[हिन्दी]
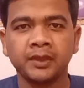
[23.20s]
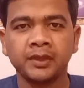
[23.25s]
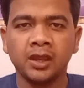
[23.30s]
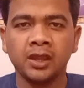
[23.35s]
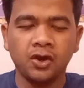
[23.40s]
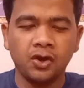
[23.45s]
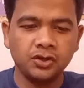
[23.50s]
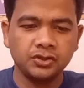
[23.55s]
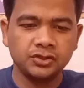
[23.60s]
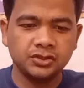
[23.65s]

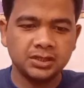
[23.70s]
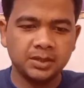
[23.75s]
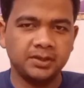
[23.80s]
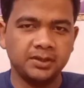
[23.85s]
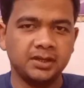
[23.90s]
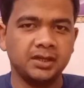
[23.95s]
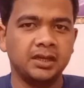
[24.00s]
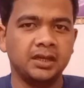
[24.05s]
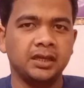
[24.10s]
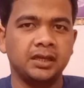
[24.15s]
और जब
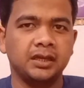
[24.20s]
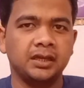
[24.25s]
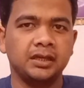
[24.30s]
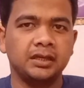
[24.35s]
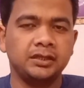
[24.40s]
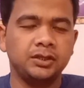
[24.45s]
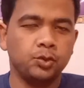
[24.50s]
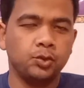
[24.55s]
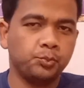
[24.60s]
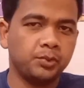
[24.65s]

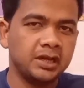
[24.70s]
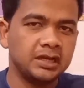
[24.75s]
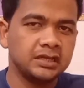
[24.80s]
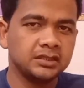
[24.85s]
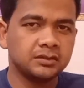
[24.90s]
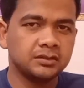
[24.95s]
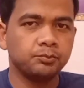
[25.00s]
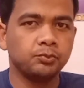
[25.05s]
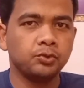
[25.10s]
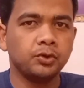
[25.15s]
ये
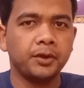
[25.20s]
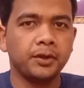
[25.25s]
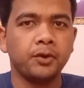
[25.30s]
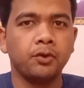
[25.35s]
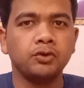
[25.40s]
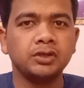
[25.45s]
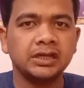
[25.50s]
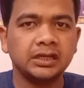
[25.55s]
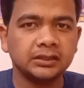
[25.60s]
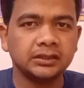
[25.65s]
उपास पूरे हो
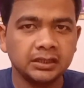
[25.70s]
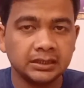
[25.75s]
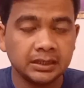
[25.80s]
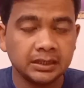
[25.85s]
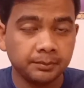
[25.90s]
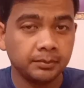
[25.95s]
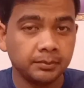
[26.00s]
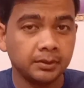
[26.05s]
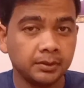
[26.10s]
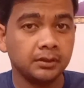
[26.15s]
जाते हैं
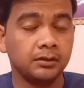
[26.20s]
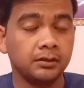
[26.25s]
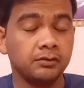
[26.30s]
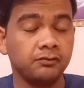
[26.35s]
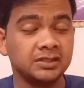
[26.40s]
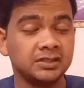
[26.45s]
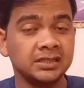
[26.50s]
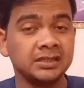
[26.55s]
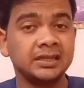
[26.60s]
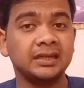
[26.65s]
तब
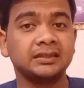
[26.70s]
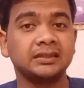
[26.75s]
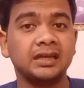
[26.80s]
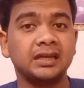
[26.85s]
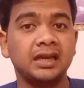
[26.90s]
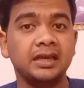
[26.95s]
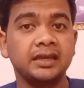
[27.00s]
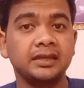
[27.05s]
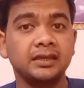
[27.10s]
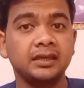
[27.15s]
वचन कहता
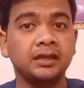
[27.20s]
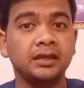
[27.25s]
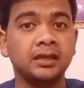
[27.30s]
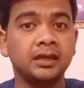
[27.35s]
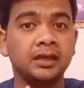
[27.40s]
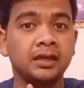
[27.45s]
है कि